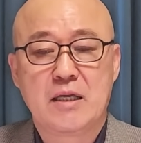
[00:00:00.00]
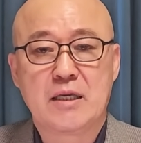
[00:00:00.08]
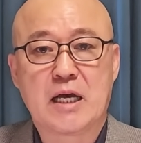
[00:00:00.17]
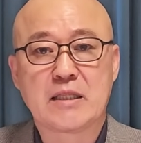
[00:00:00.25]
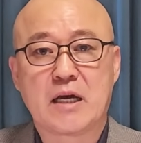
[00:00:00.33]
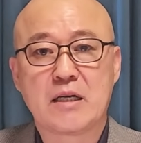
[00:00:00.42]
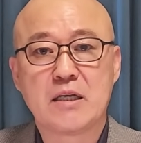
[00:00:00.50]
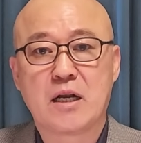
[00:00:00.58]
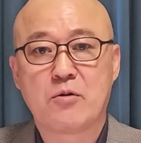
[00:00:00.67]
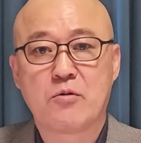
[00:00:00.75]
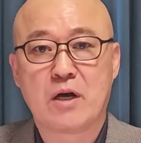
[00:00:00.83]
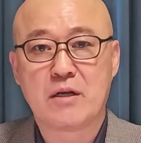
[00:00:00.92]

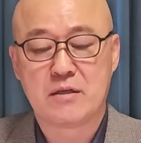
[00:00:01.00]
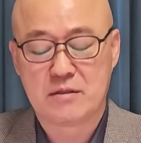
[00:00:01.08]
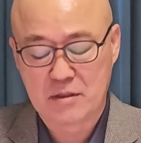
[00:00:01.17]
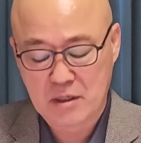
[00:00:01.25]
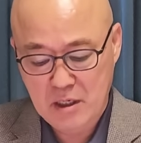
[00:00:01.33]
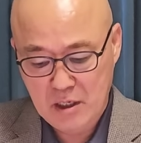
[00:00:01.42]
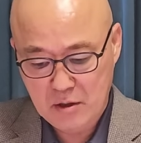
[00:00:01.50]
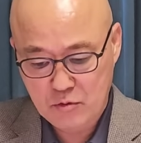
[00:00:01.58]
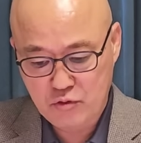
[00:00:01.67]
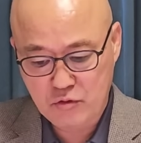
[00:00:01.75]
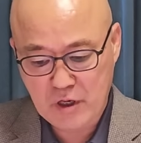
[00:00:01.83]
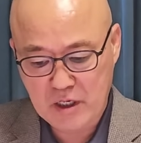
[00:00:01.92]
야당이라고 하는
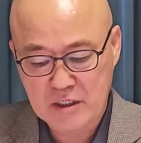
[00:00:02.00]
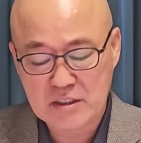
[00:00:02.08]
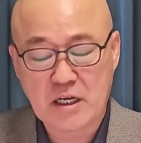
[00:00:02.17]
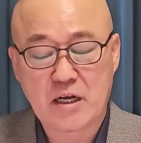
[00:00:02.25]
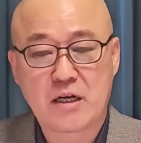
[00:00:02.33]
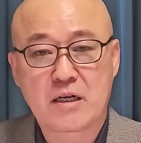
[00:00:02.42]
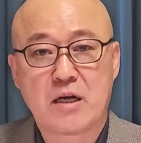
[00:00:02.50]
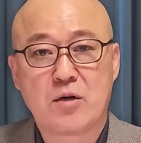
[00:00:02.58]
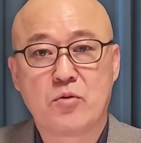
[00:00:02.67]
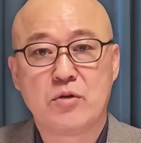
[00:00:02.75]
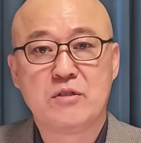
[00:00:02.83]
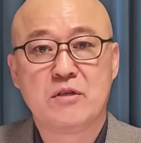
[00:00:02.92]
국회를
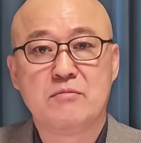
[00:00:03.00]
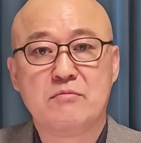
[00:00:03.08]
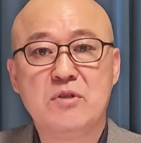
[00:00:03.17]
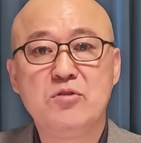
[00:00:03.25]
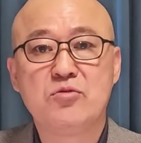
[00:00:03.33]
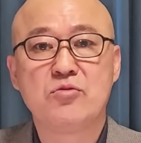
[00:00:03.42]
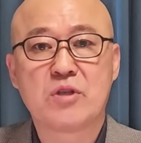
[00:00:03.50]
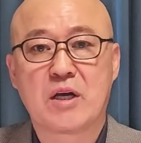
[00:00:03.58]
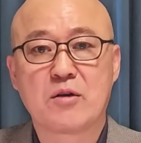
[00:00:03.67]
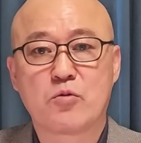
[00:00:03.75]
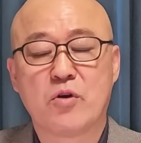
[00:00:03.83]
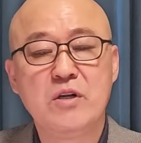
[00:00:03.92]
장악하고 있는
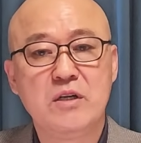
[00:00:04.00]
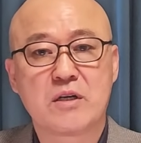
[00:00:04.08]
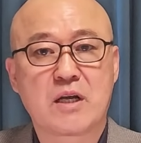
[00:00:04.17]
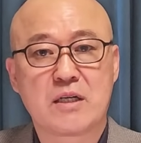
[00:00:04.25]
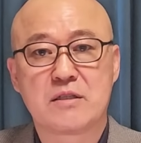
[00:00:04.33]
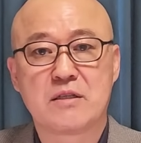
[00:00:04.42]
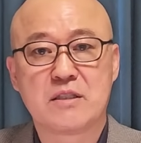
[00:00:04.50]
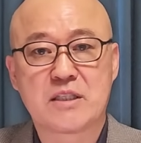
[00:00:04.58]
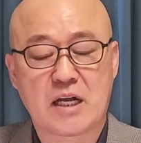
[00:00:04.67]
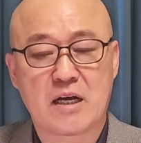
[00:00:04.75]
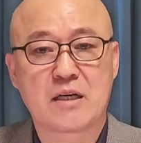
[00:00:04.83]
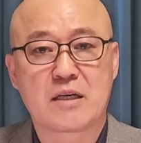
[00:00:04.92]
민주당 권력까지를
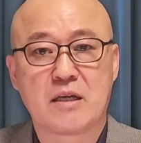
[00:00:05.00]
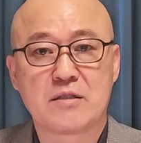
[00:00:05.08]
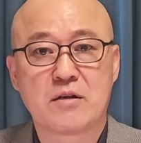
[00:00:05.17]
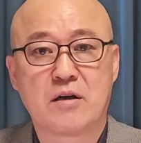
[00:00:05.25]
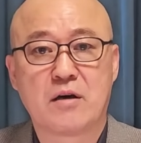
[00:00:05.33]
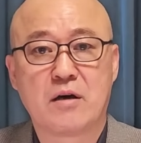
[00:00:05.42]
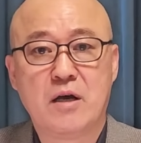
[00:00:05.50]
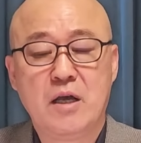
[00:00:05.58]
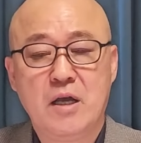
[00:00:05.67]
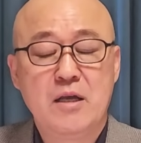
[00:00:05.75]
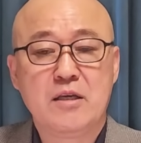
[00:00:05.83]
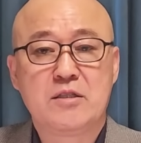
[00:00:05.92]
장악해서
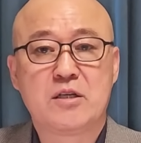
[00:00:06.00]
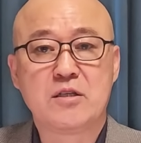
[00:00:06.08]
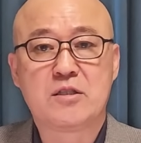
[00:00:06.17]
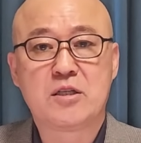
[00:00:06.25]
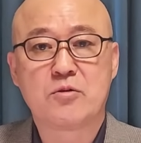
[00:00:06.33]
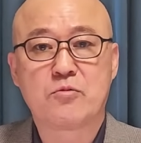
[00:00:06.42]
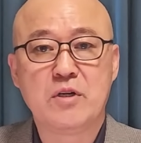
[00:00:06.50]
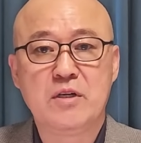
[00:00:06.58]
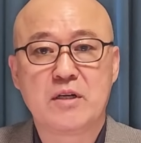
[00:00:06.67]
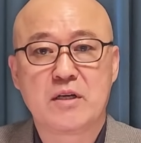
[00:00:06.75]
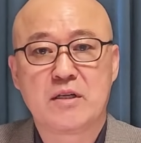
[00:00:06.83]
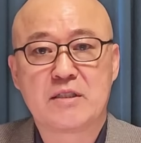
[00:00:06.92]
이 정치
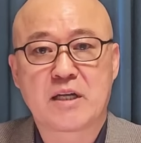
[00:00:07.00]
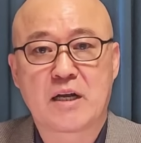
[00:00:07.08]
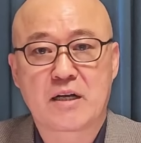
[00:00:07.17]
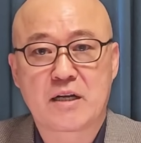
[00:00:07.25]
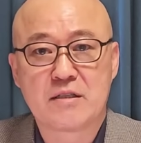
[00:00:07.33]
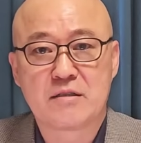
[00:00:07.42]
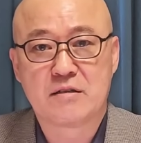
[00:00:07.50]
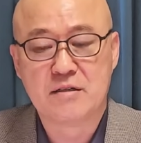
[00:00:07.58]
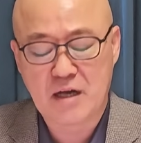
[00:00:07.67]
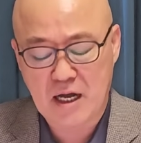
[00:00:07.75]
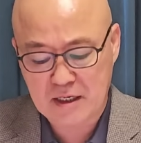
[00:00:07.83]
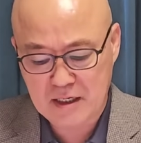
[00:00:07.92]
권력을 장악한
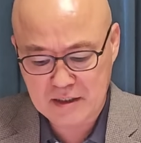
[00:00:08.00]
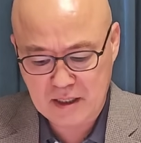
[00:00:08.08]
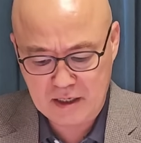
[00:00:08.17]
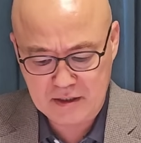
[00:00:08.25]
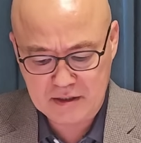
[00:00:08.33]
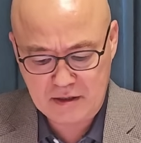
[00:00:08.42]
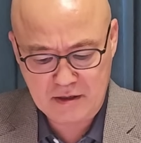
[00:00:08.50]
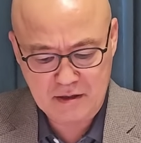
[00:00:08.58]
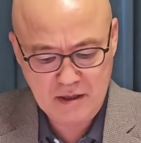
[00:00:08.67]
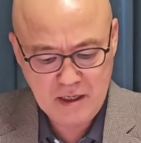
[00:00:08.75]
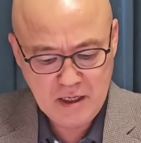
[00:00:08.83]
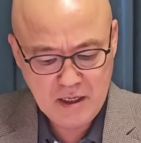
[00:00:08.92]
그 악에
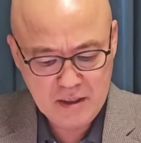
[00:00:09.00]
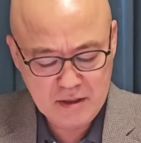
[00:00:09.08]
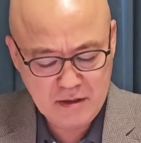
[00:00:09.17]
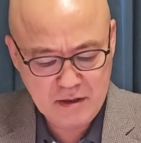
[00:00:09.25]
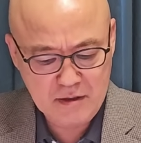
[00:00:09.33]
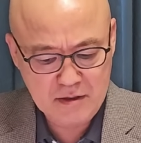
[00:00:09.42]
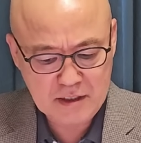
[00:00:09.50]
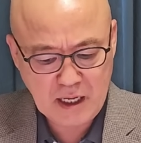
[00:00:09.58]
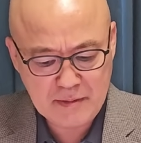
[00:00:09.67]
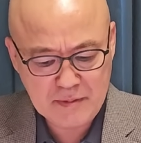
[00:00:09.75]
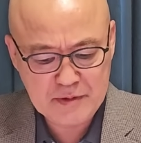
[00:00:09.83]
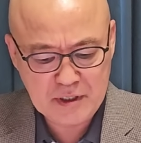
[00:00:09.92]
대해서 이걸
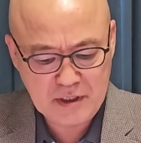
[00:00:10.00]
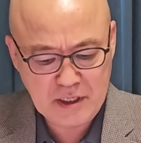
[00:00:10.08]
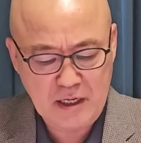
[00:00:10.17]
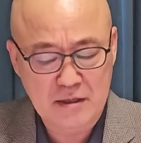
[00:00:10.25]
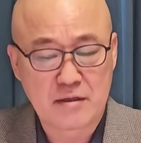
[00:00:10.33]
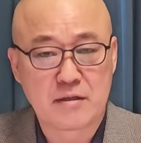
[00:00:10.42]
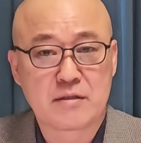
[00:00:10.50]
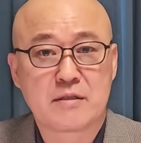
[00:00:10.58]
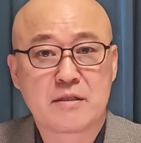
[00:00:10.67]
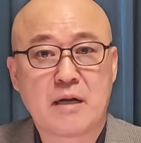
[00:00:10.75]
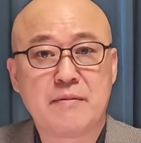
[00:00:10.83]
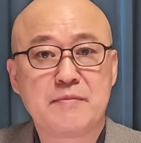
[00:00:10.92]
사법 처리하는 것,
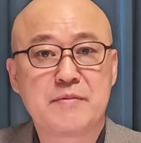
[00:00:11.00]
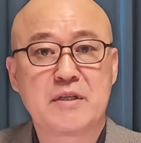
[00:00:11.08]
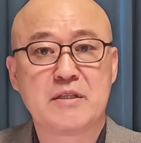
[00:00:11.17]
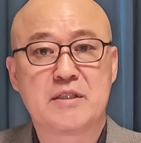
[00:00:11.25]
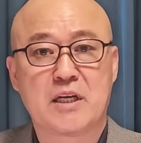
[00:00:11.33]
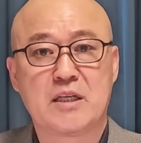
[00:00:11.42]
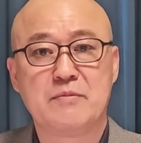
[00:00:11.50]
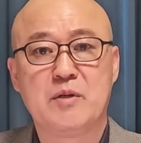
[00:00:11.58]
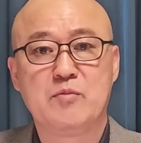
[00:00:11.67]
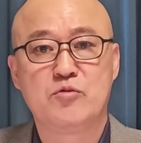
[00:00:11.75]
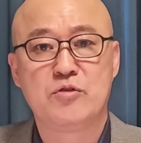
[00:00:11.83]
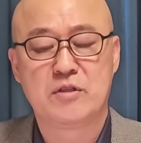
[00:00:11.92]
사법적인 책임을
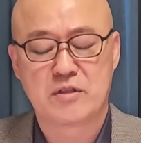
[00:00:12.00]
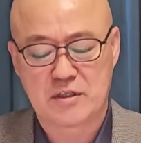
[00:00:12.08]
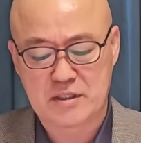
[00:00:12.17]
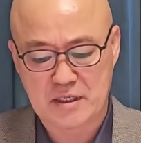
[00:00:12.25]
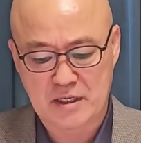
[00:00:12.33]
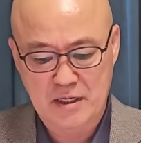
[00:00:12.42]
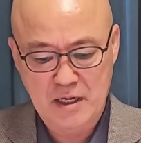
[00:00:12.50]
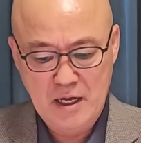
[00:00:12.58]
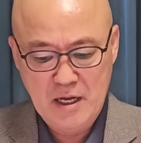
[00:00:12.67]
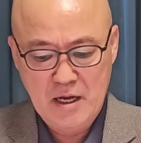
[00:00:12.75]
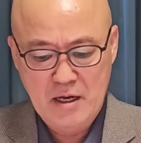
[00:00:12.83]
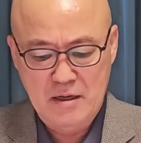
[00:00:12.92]
묻는 것이
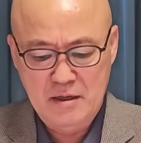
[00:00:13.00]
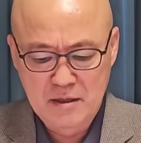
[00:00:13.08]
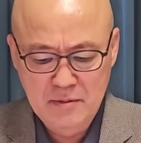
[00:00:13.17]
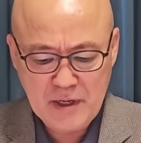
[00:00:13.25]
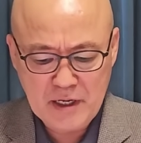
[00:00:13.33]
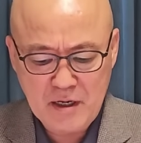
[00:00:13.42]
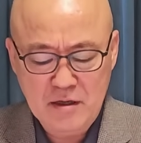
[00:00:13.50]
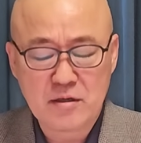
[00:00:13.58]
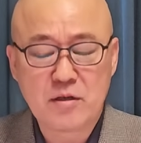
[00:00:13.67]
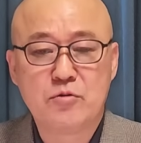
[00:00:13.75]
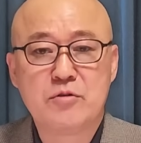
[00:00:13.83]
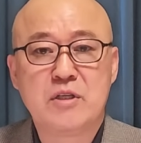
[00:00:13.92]
얼마나
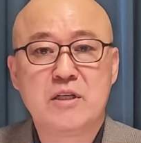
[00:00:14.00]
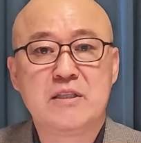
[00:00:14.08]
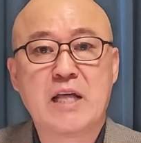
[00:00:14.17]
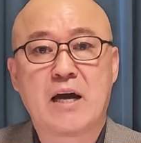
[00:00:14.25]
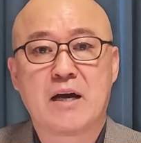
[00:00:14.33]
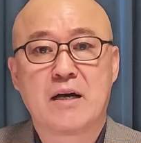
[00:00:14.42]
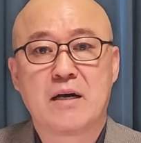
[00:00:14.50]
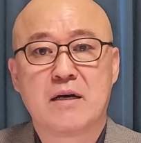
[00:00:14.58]
어려운 일이다.